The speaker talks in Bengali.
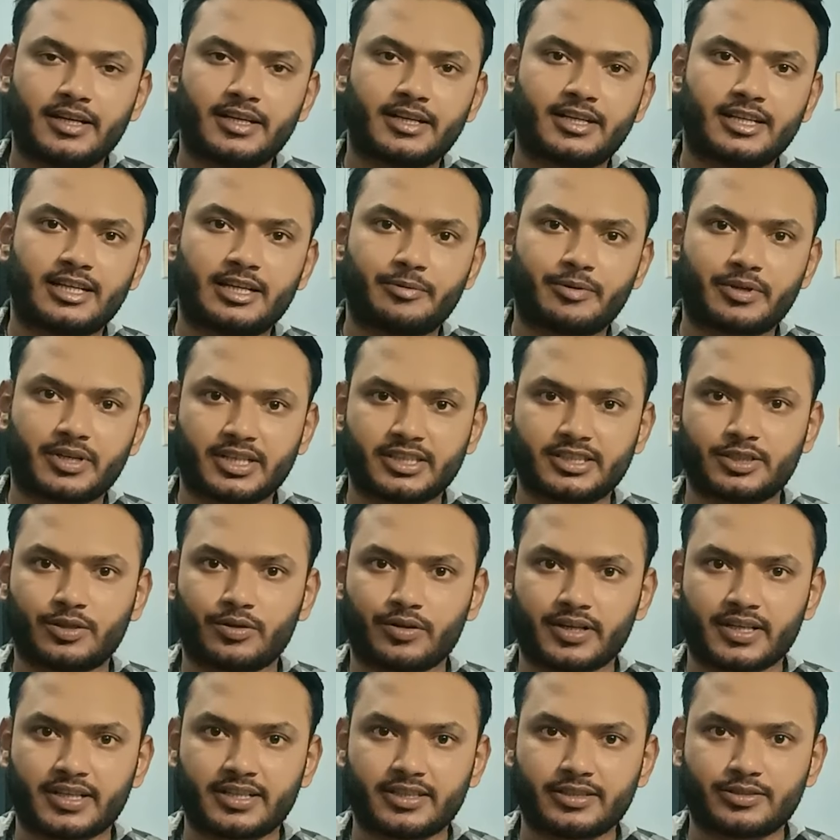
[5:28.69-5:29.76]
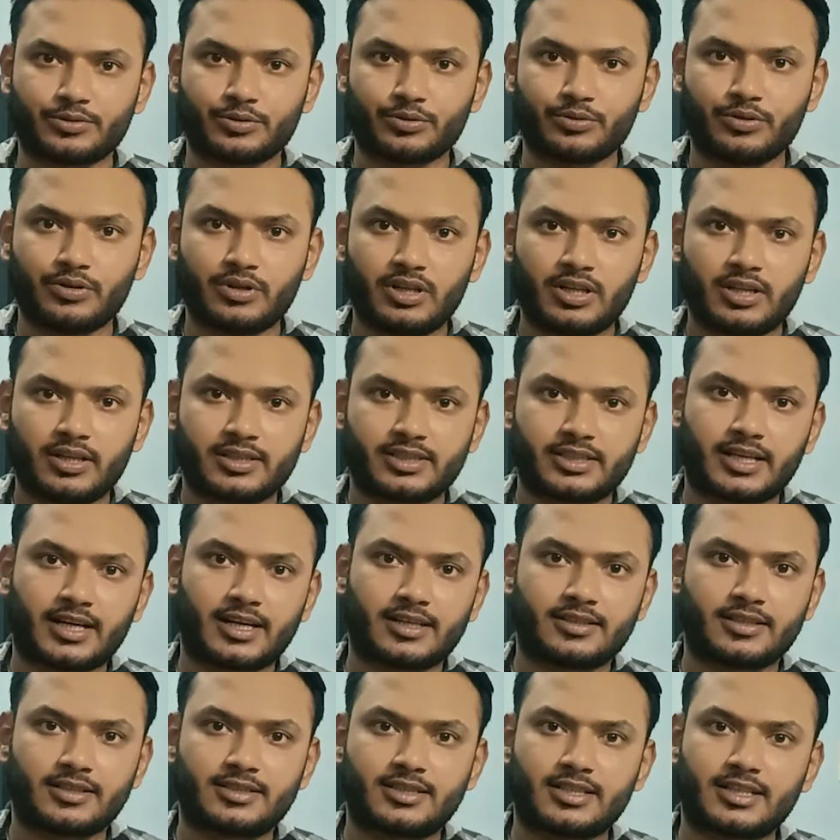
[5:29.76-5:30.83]
এটাই আমার কাছে অনেক কিছু চার
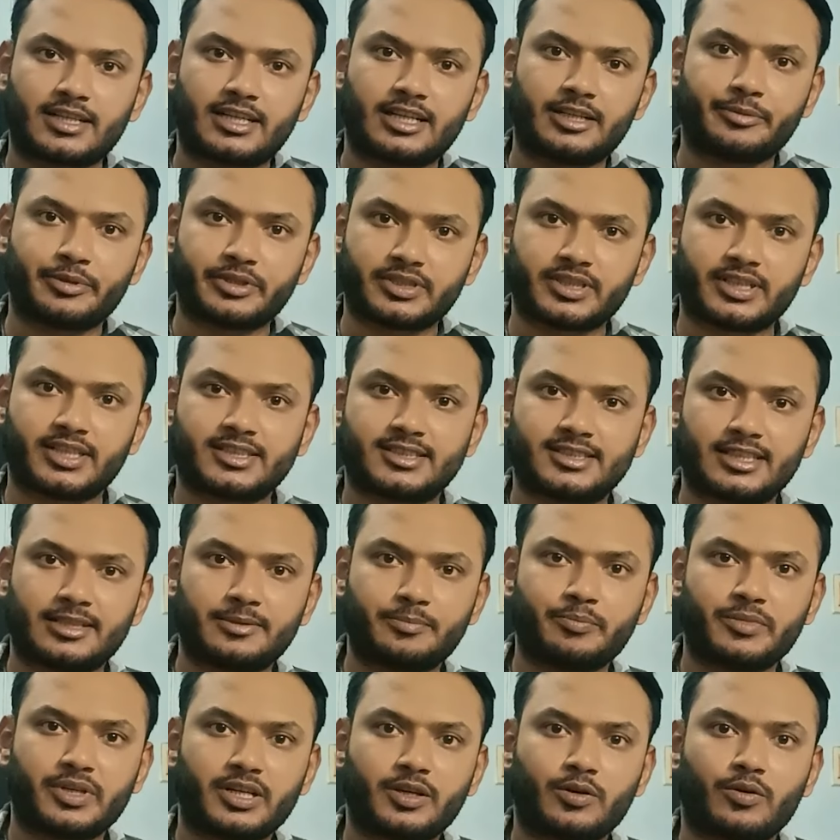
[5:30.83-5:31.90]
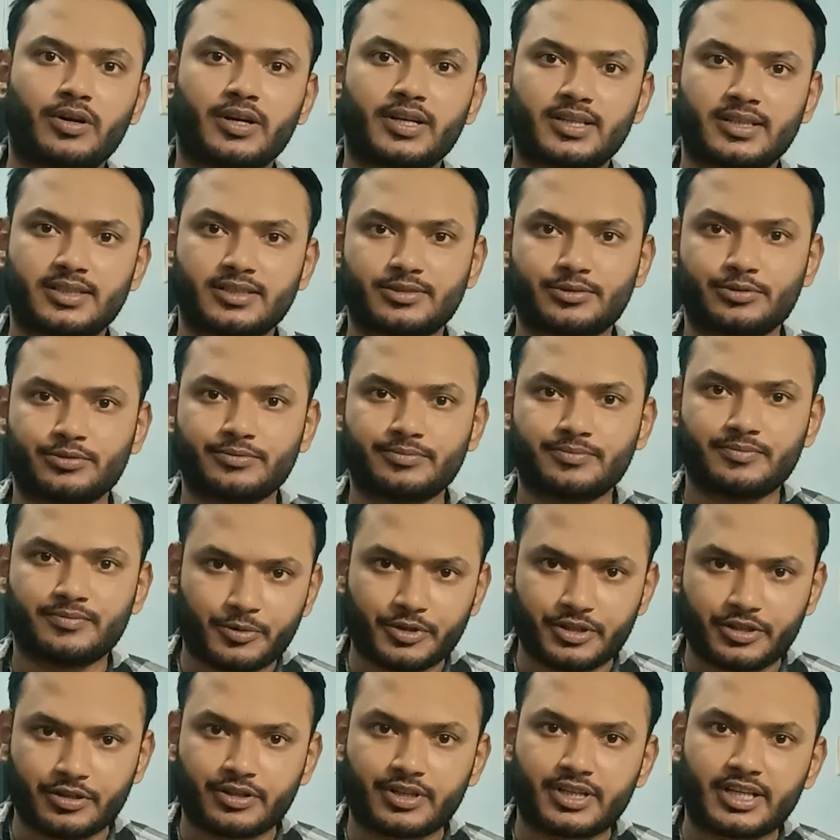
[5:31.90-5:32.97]
হাজার টাকা এই বাজারে সেভ মানে অনেক কিছু
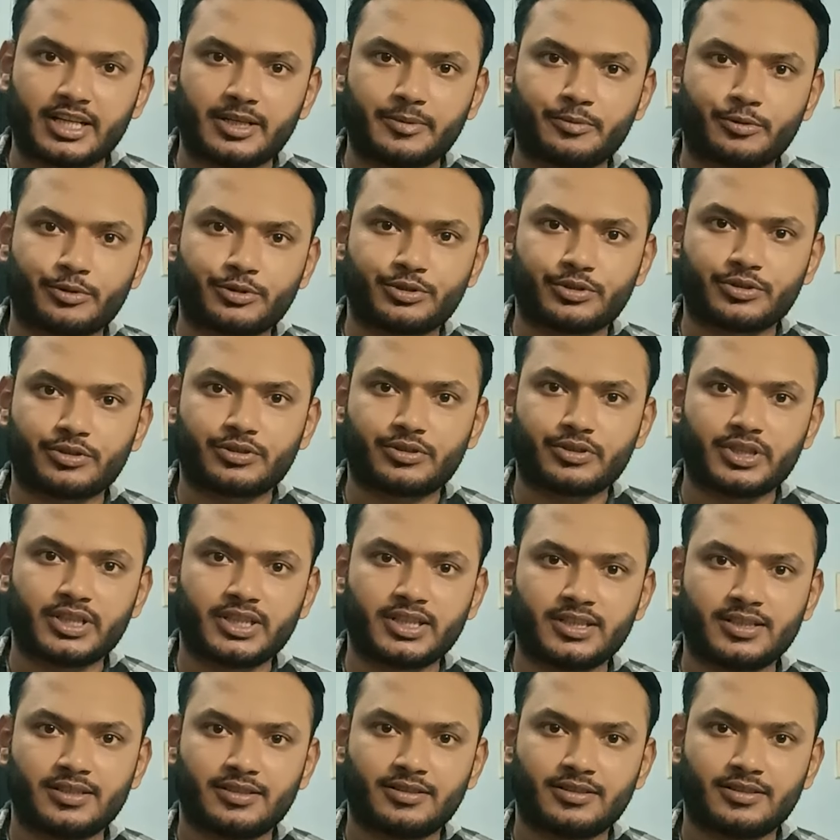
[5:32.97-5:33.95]
ভিডিওটা এই পর্যন্তই